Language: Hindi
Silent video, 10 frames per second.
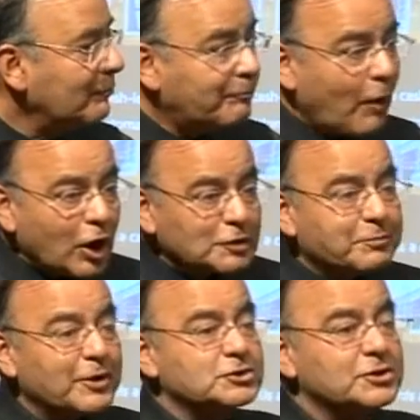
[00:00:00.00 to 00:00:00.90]
बहुत
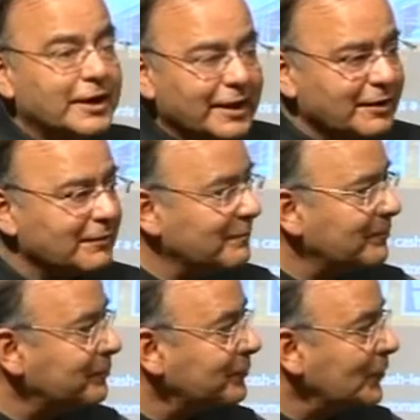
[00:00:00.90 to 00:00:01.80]
प्रश्न हैं
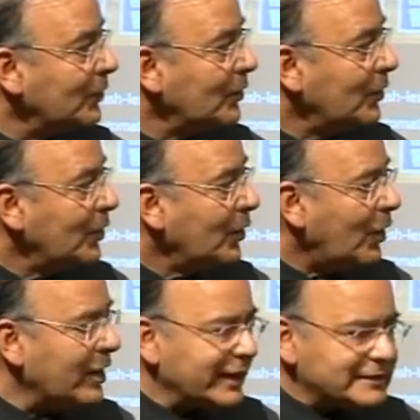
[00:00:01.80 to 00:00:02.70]

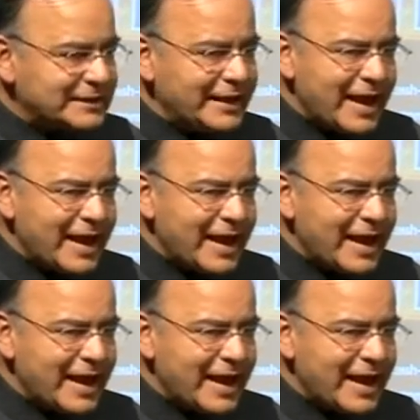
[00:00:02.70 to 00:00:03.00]
और इसलिए